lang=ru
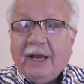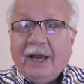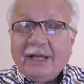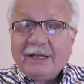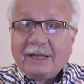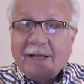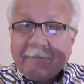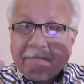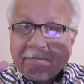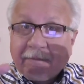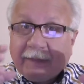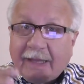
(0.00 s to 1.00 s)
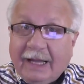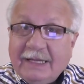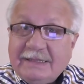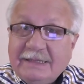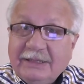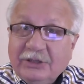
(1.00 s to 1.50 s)
Это
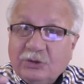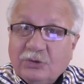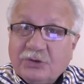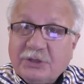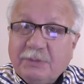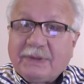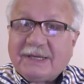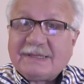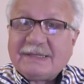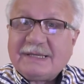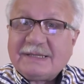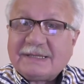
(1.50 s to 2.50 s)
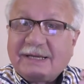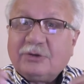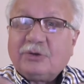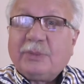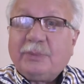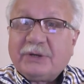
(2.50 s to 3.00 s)
один и тот же процесс,
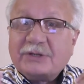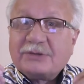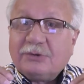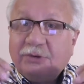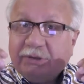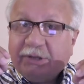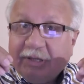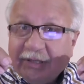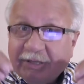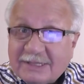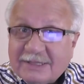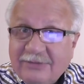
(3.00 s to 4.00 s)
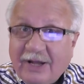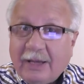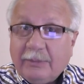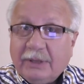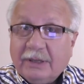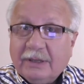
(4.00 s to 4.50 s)
который происходит с
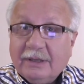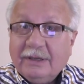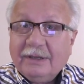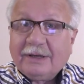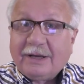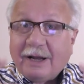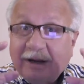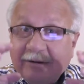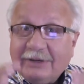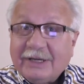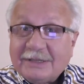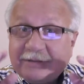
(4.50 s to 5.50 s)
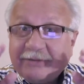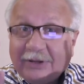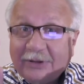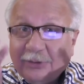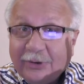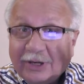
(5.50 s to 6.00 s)
вами – как говорится, в
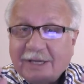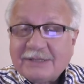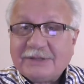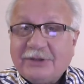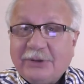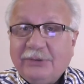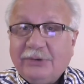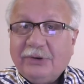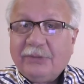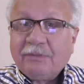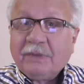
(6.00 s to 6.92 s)
одной кастрюле.